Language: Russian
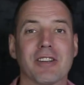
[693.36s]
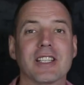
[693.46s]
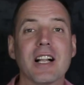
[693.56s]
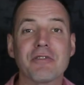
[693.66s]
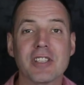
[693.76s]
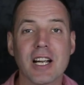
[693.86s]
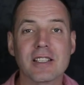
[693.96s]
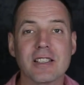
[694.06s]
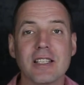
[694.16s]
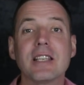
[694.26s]
Квартал
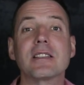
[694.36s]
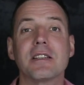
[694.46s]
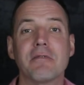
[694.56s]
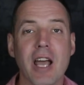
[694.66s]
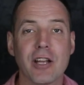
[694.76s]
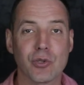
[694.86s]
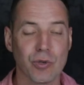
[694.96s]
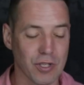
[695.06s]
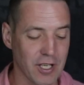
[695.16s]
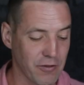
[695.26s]
Федерации не заявляет,
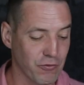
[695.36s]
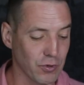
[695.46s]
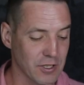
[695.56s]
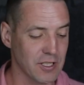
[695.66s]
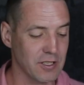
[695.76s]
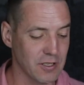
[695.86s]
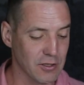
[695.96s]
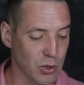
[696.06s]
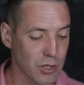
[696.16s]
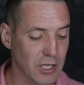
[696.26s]
что они айфоны среди
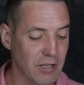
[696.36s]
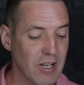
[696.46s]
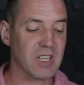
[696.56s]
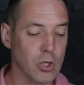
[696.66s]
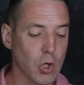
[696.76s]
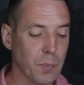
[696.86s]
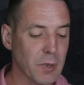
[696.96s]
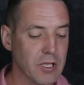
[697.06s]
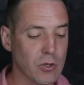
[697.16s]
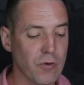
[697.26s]
застройщиков, но
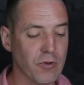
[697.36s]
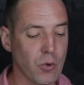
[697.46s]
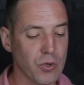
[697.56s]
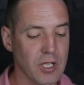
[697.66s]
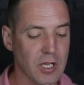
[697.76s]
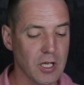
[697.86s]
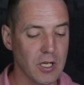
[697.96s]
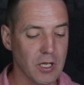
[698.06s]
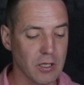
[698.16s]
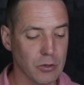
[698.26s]
планировка у них
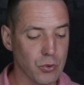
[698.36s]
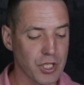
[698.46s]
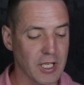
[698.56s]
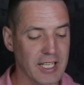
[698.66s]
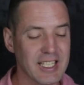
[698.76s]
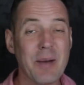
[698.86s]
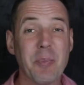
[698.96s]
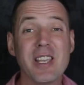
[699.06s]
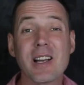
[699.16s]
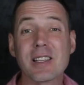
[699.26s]
лучше, хотя
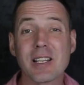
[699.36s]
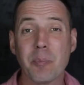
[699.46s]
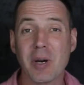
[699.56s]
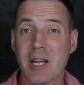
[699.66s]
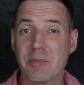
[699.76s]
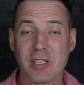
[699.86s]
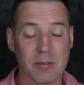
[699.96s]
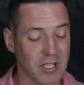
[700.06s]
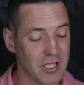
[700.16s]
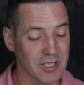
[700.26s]
по некоторым
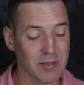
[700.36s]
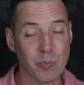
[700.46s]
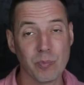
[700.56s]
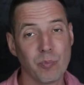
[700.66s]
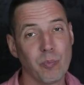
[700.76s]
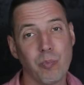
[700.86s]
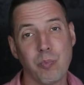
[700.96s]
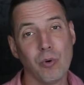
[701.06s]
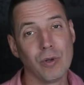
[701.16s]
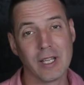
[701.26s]
параметрам, конечно,
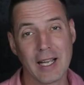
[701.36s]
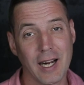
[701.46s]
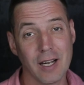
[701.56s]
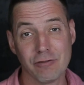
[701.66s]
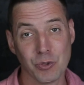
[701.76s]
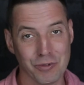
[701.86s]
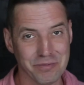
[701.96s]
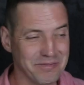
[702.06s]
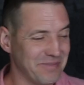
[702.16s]
полное говно.